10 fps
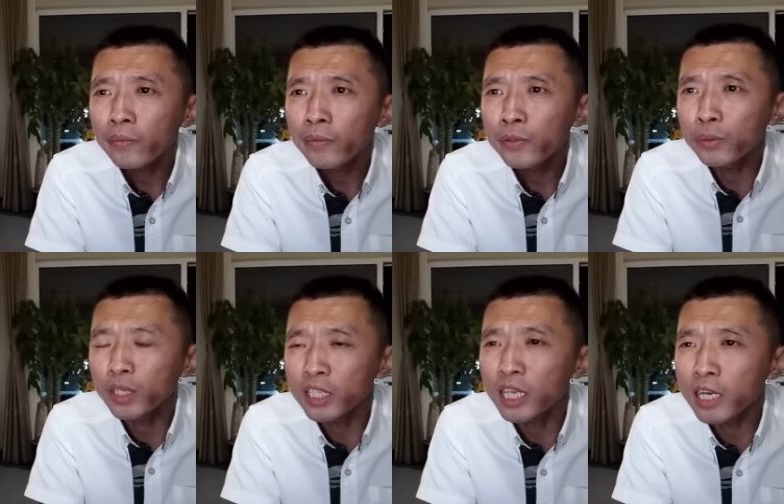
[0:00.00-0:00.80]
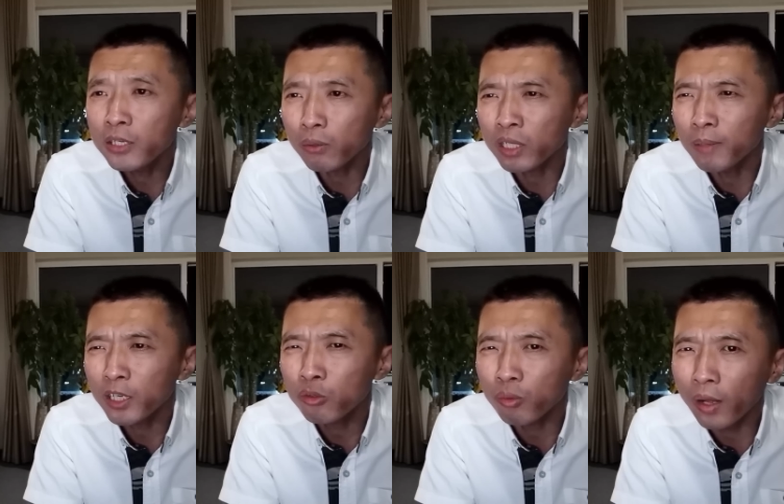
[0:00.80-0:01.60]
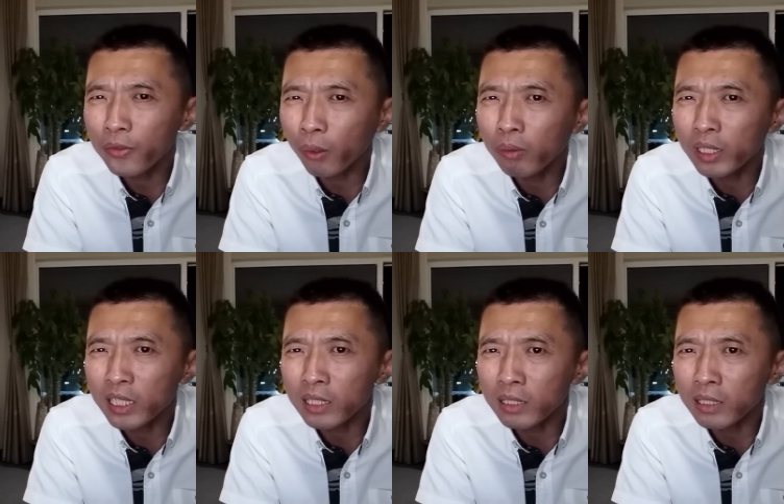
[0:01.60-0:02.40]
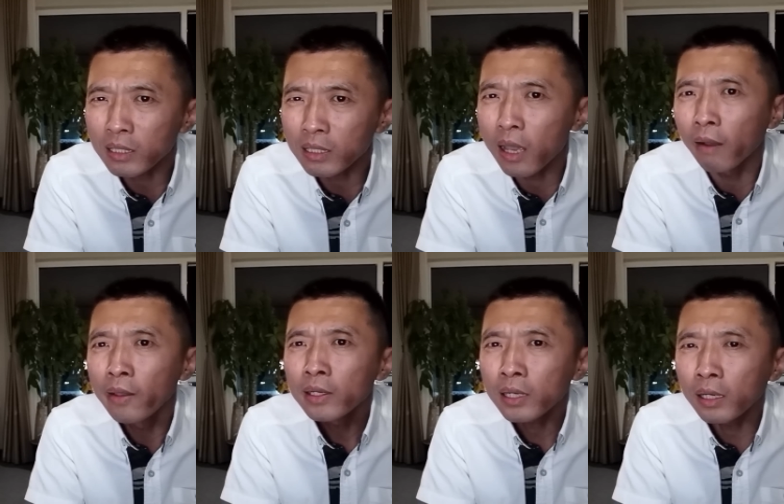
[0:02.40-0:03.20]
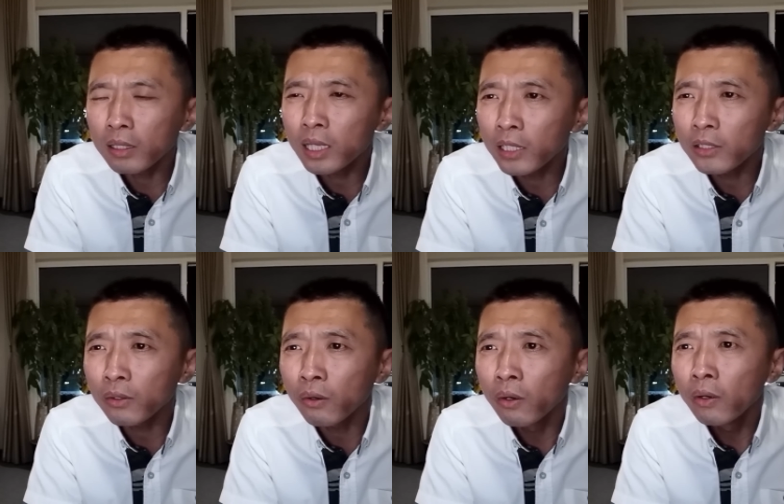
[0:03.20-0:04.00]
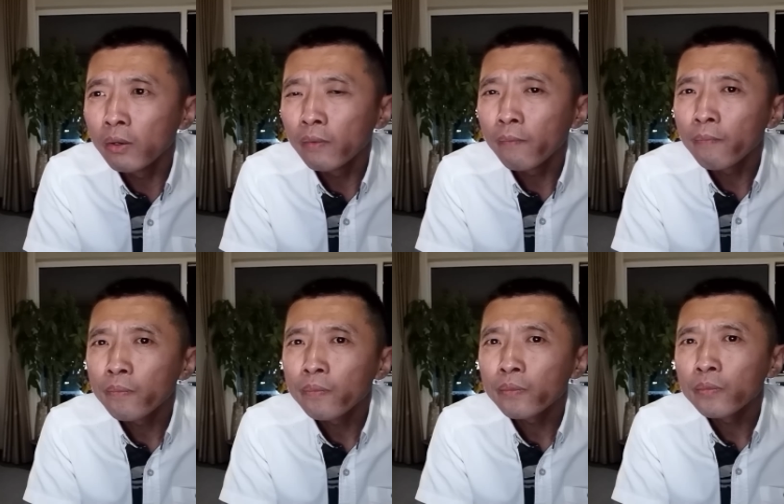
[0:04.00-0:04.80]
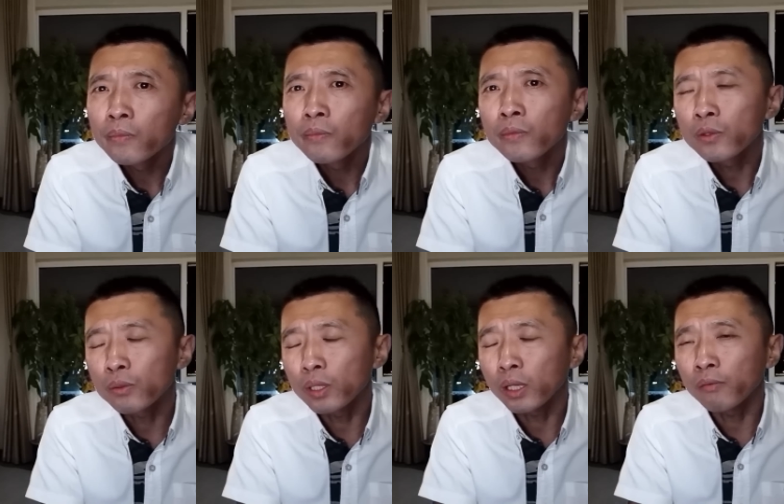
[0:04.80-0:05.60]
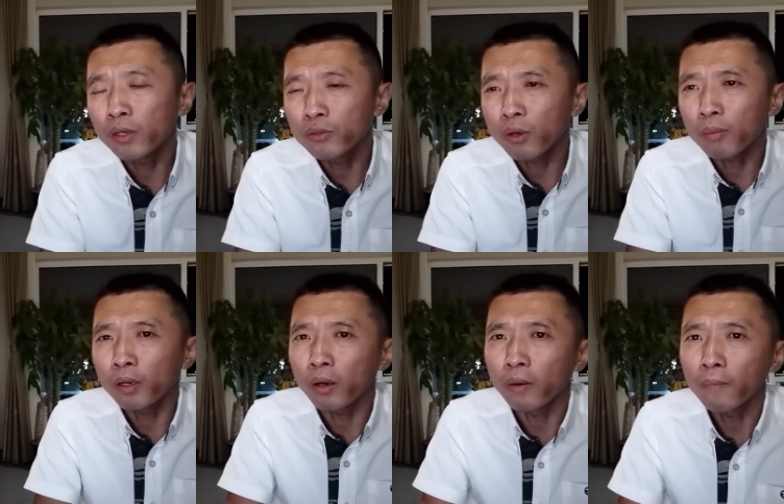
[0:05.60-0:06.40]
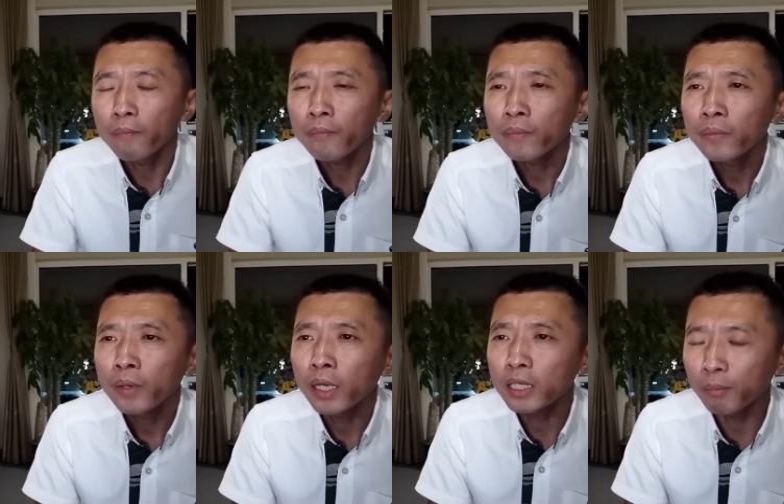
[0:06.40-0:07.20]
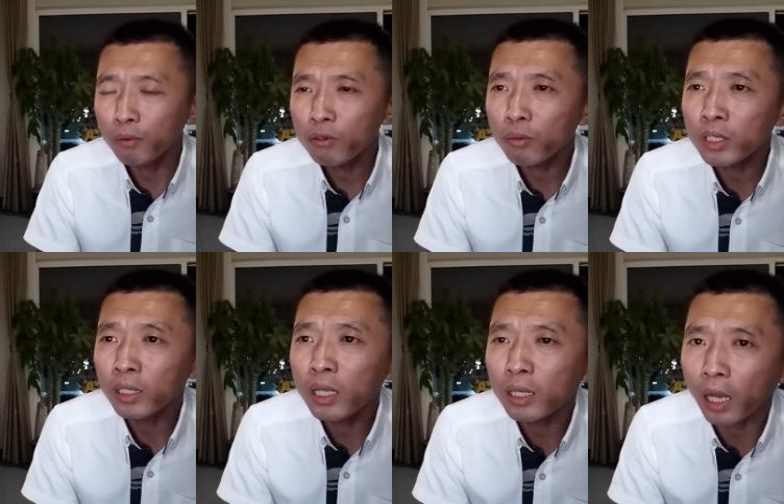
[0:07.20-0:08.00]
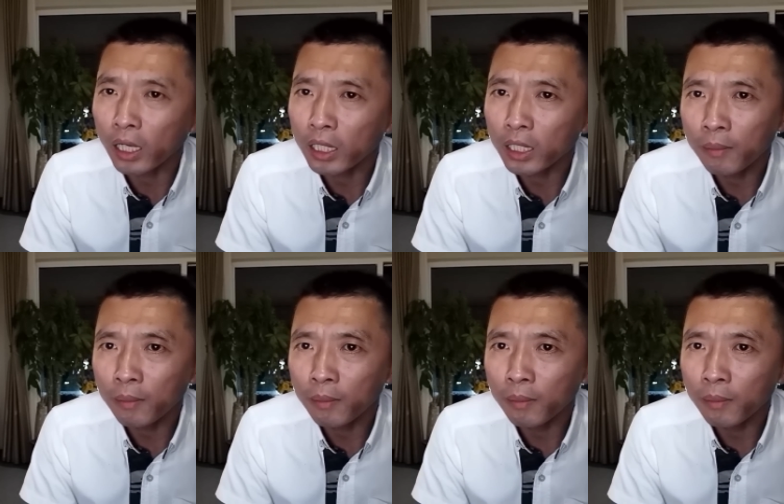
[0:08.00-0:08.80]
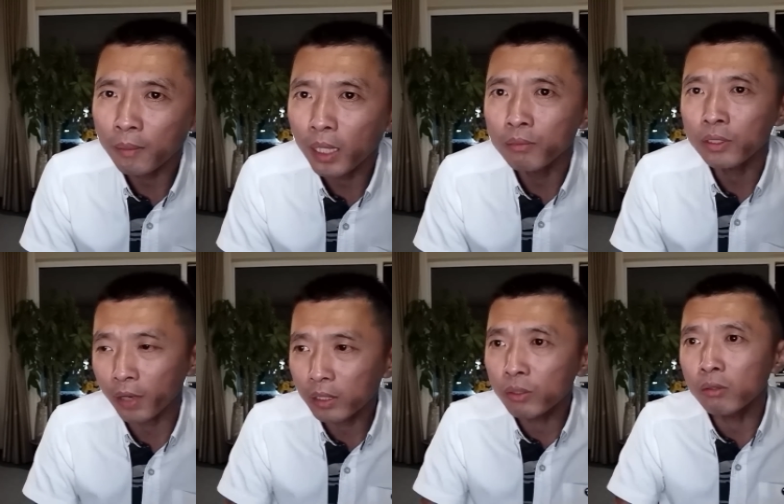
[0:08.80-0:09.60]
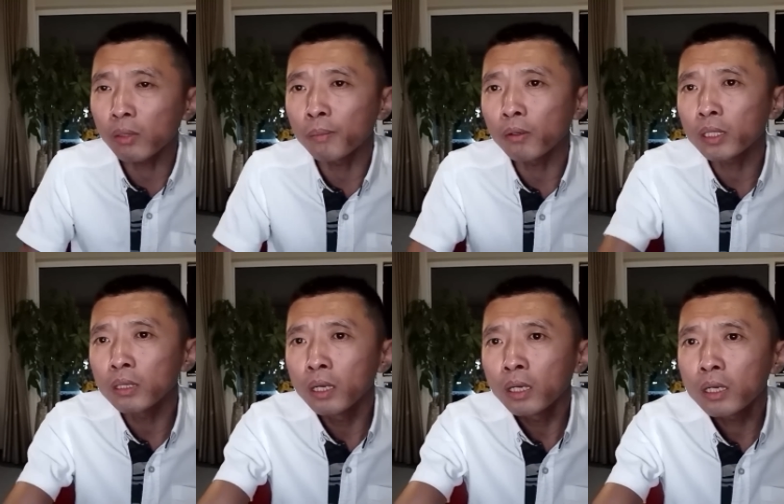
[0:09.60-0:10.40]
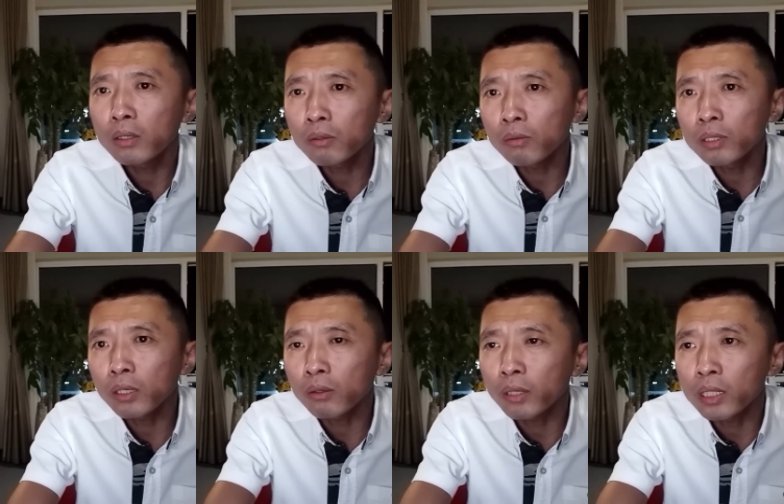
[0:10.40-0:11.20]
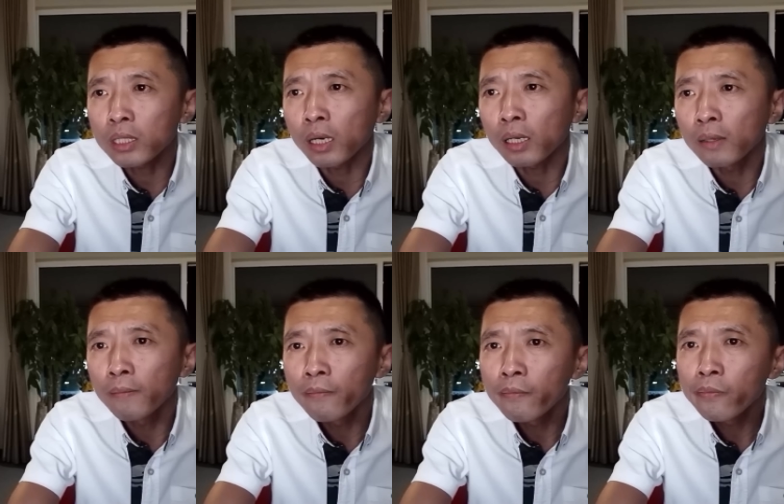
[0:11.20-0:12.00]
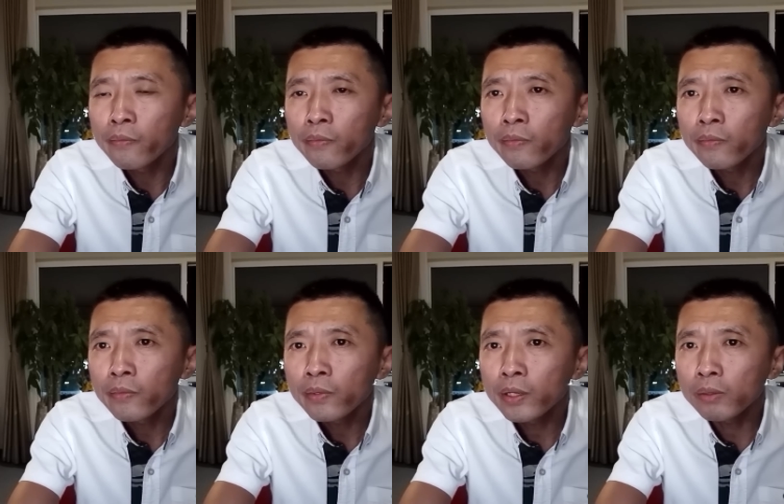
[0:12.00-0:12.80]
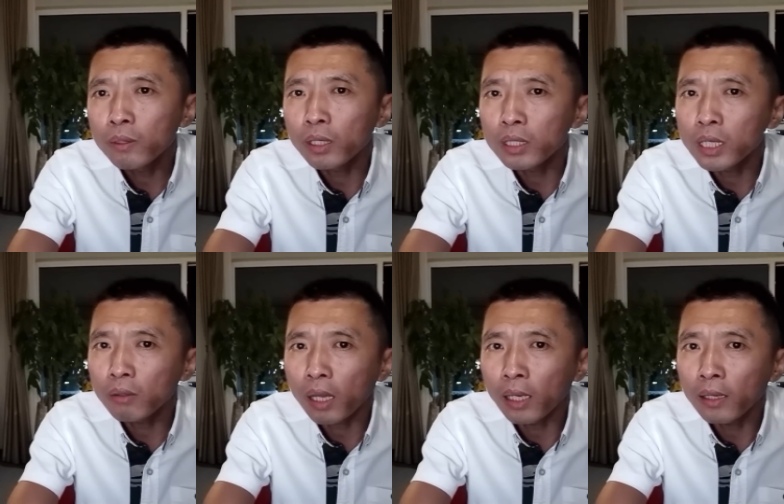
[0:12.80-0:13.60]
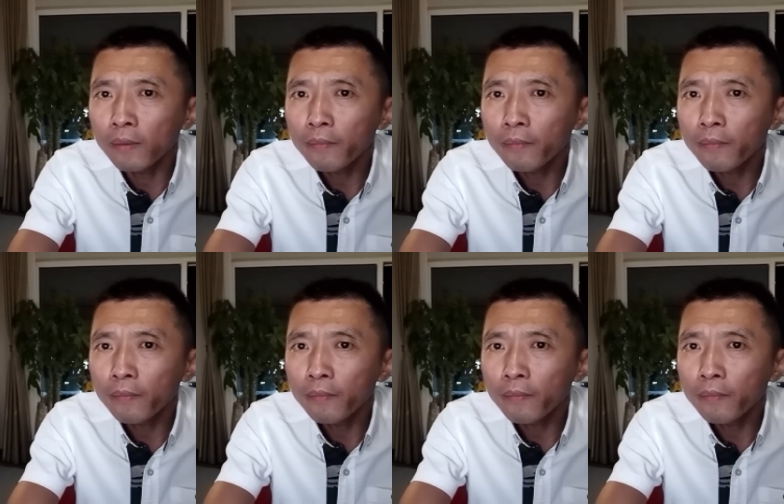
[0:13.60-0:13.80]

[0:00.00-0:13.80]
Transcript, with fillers: 就得坚守什么传统理念，成天就就对那个王雨娟不好。哎，也不是说成天打你骂你，不是，反正就各种冷暴力，各种东西啊都给你啥了，各种冷箭都来了。